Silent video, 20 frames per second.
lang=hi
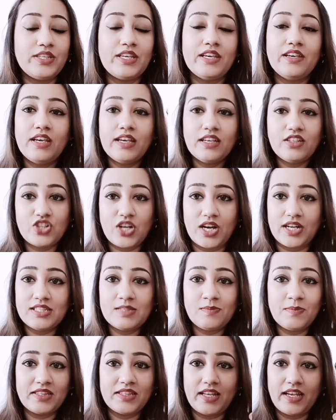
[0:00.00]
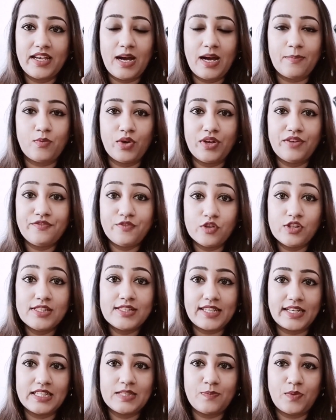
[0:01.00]
सो so, ये एक चांस मिलता है आपको एक
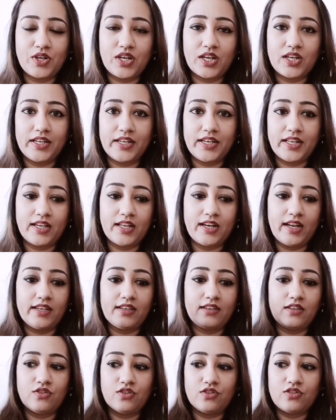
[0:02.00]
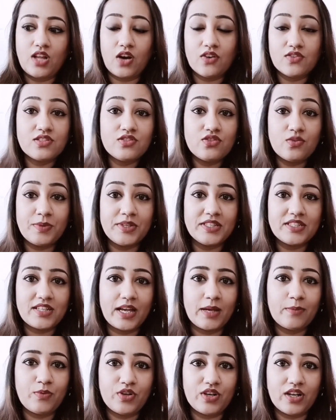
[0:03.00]
फुल साइज प्रोडक्ट लेने के लाइक यू नो थाउजेंड रुपीज
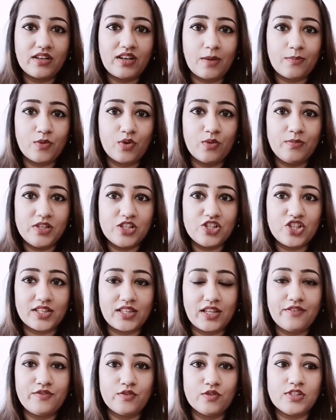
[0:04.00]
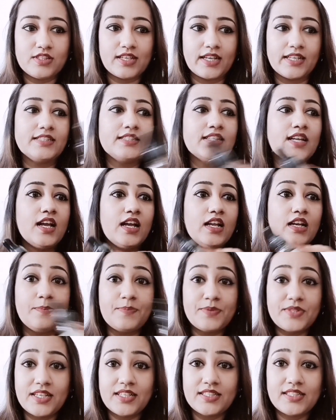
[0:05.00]
का एक प्रोडक्ट आपको मिल जाता है फुल साइज
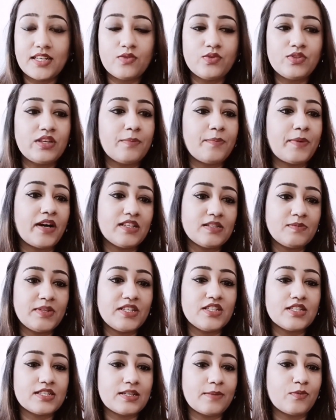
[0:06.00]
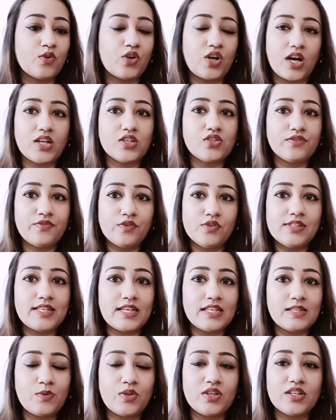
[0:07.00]
लिपस्टिक्स है उनके पास मैंने जैसे आपको कहा सो फुल
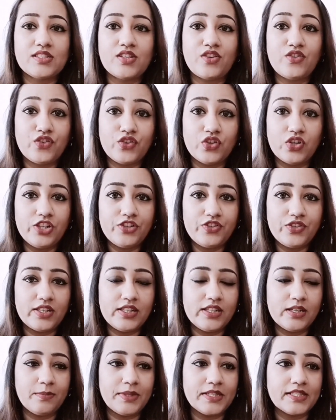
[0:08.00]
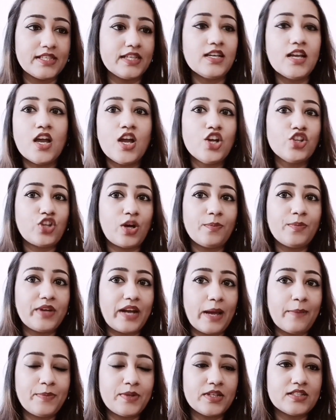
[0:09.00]
साइज प्रोडक्ट्स आर रियली रियली अमेजिंग तो
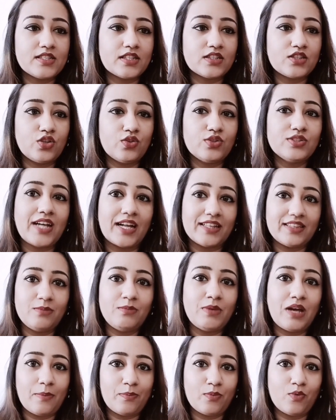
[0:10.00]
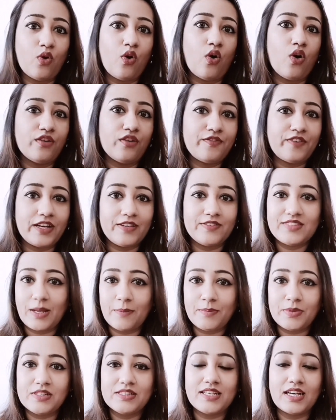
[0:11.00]
आप ग्रैप कर सकते हो साथ ही में आपको और फाइव
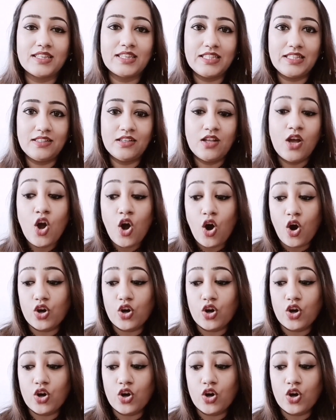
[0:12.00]
सैम्पल्स या तीन